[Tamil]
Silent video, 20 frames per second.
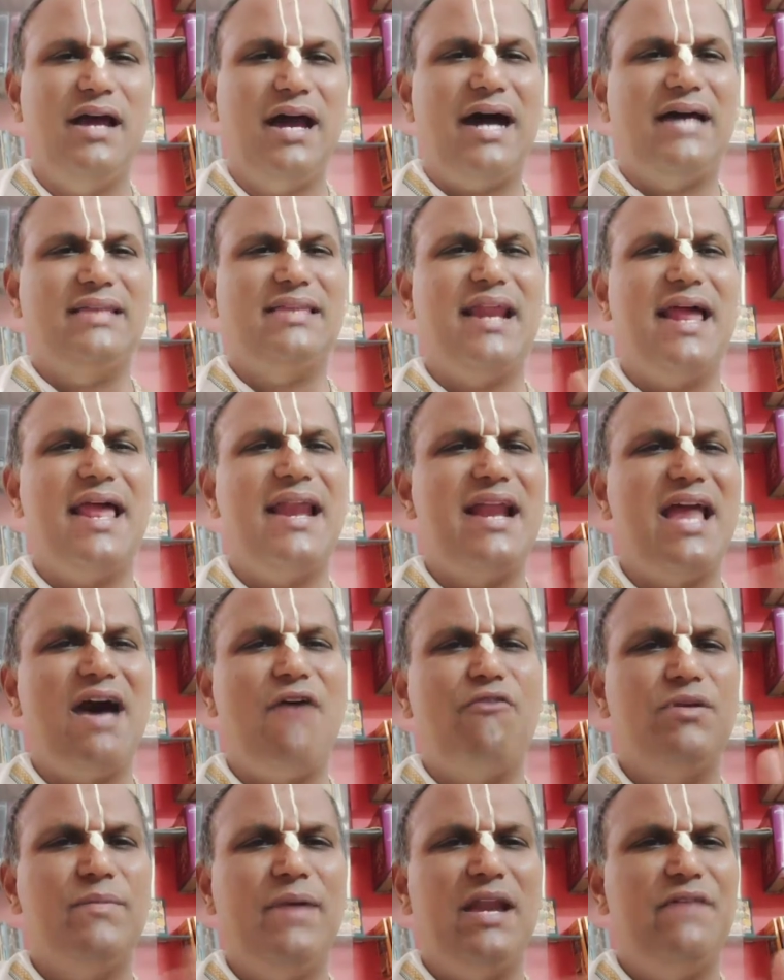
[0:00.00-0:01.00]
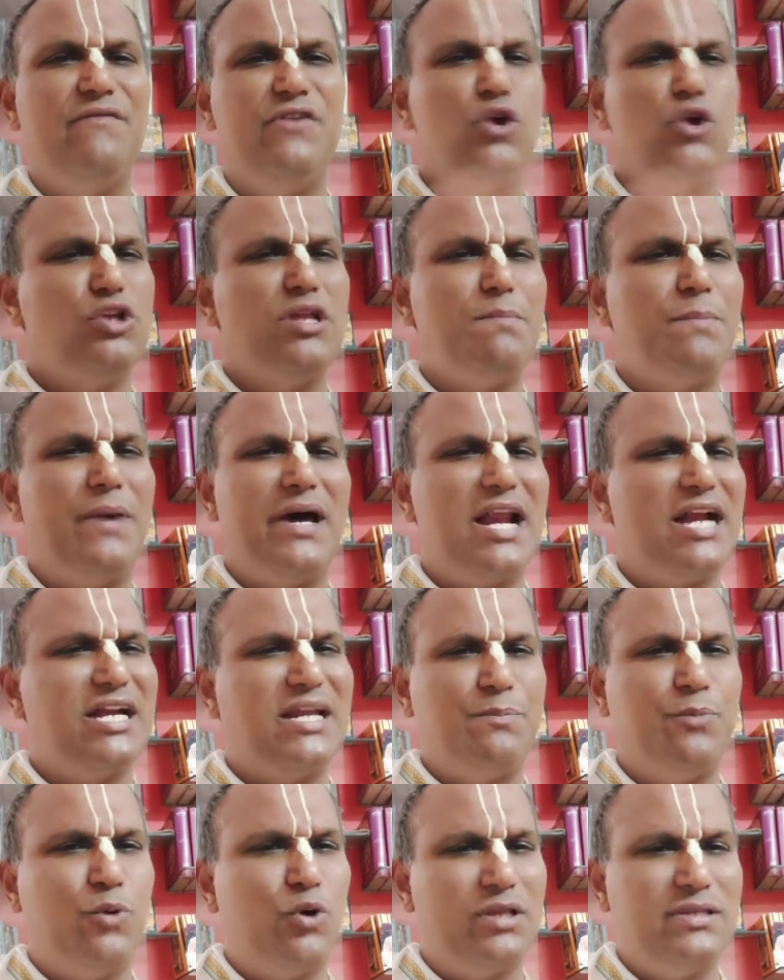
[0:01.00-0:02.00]
அதனால் நான் அவர் மேலே விரோதம்
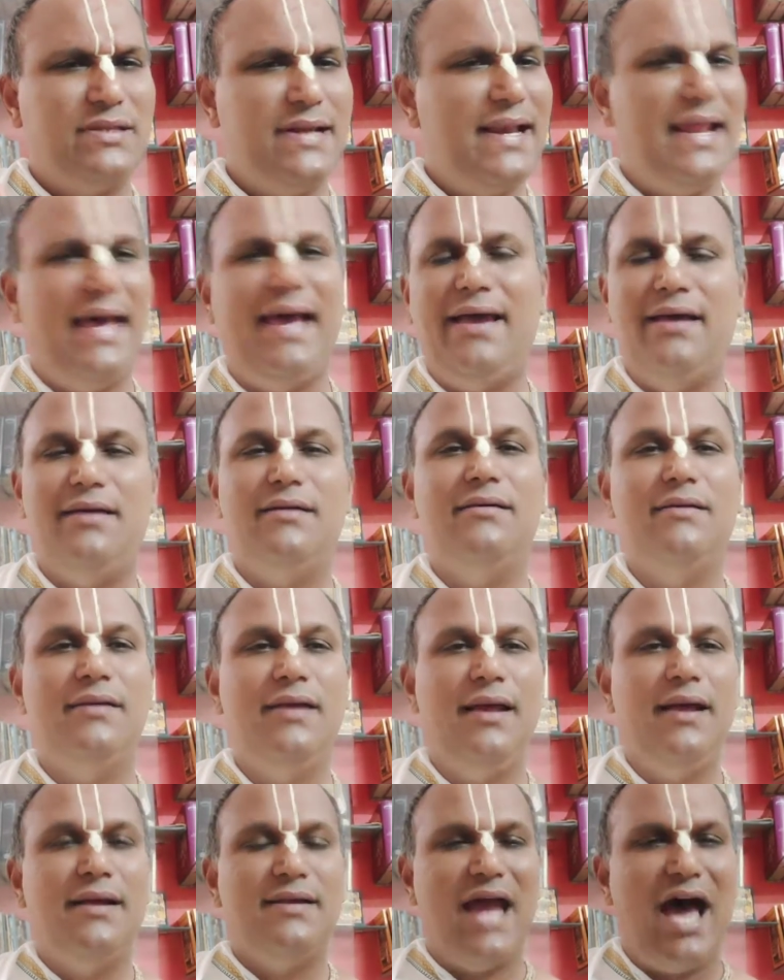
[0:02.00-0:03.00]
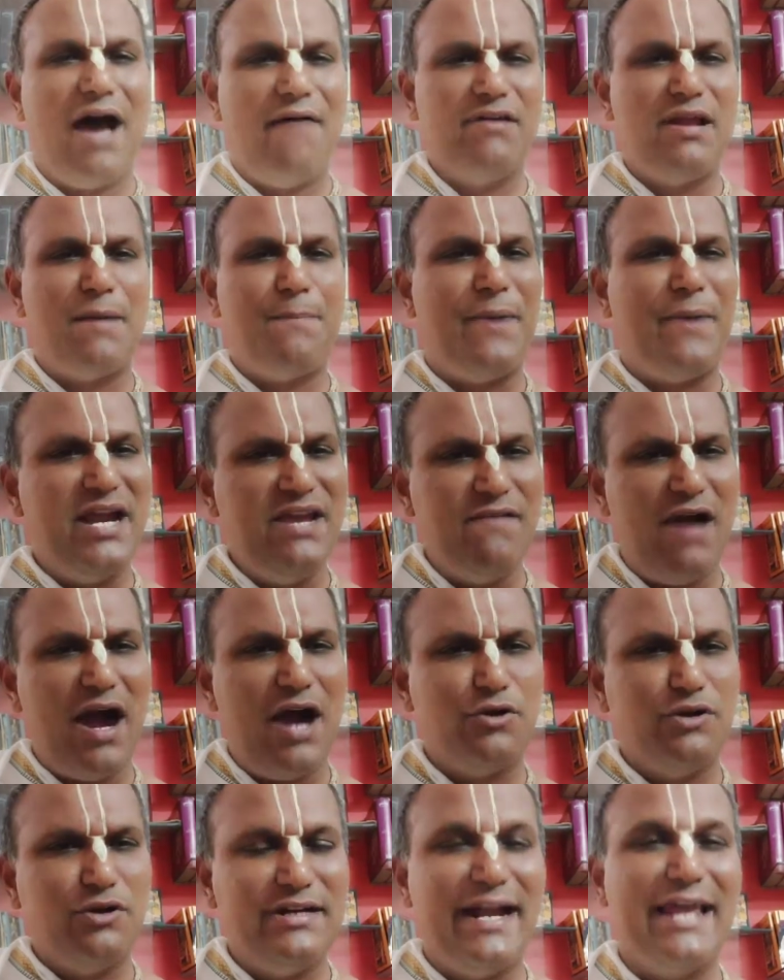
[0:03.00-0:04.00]
பாராட்ட போகிறதில்ல நான் அவரை
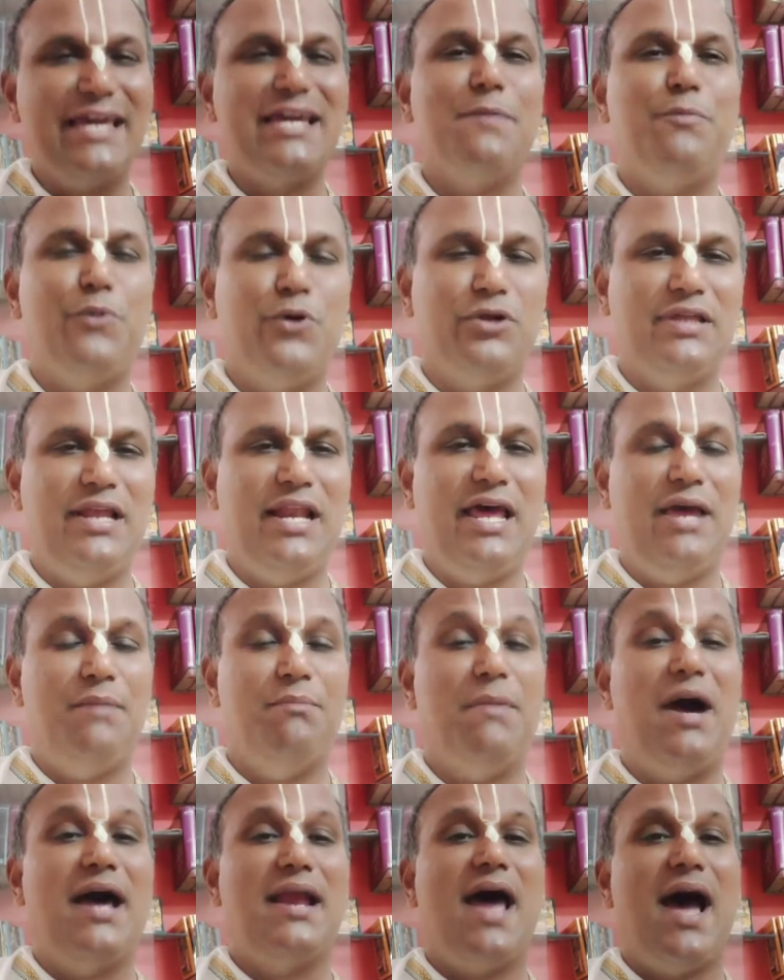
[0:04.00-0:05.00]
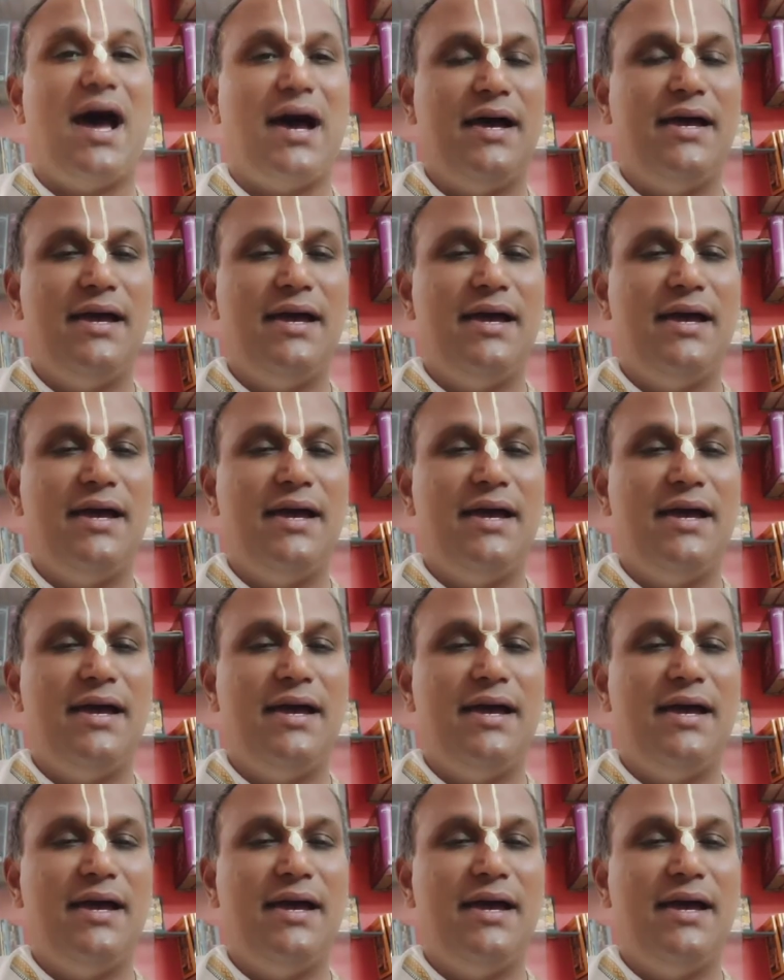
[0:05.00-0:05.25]
பழிவாங்கணும்னு நினைக்க போகிறதில்ல மாறா